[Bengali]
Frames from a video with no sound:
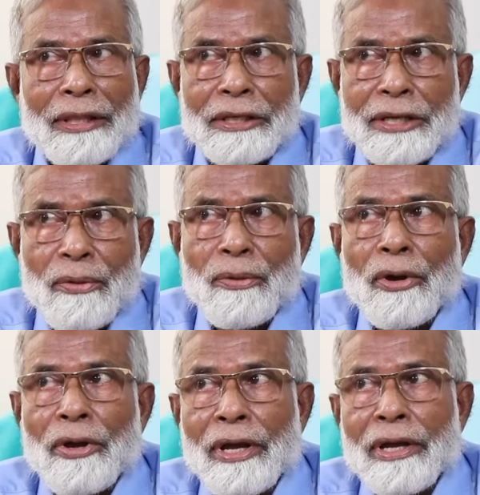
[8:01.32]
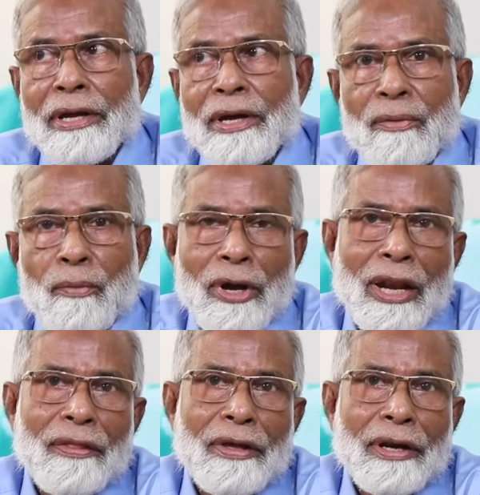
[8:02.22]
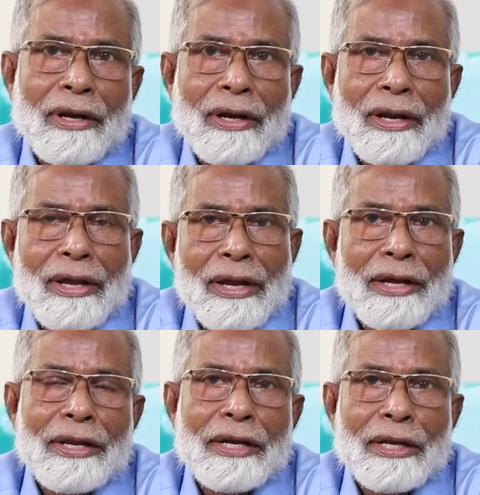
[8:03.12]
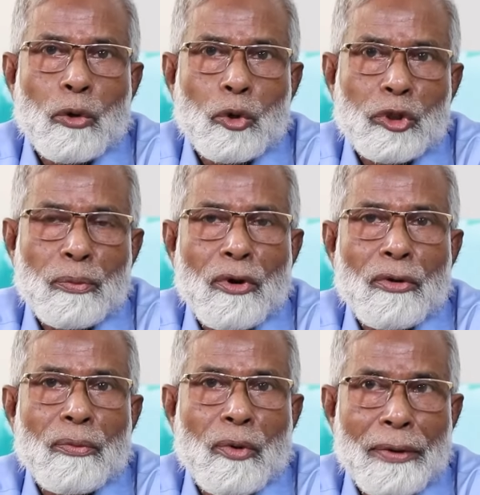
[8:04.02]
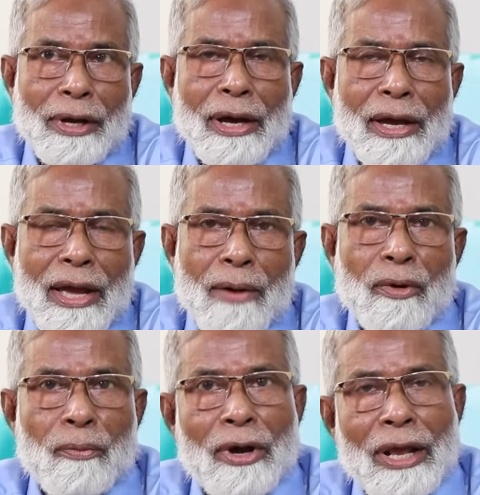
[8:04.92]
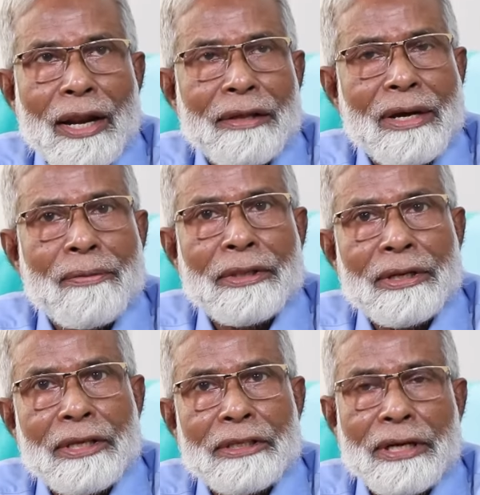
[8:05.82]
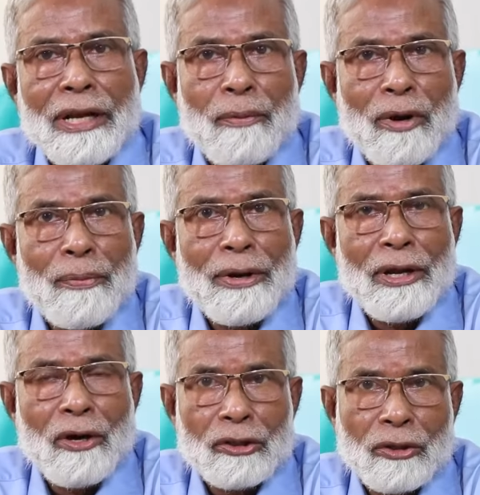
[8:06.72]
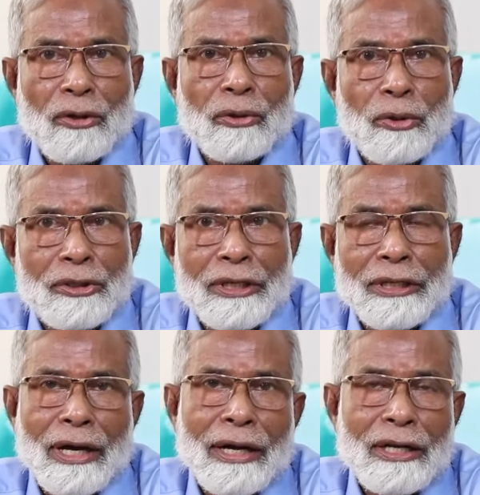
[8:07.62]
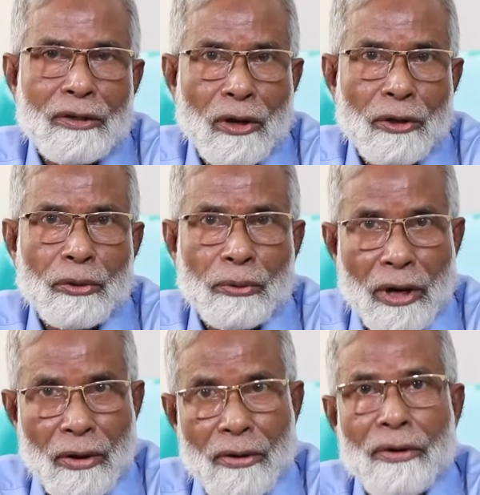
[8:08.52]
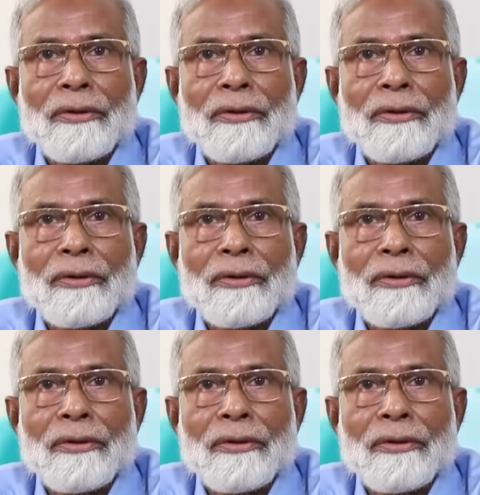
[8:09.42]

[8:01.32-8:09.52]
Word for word: এ দেশের উন্নয়নে মহিলাদের এটি একটি গুরুত্বপূর্ণ ভূমিকা এবং মহিলারা যে আমাদের দেশের ডেভেলপমেন্টে অংশগ্রহণ করছে তার একটি জ্বলন্ত উদাহরণ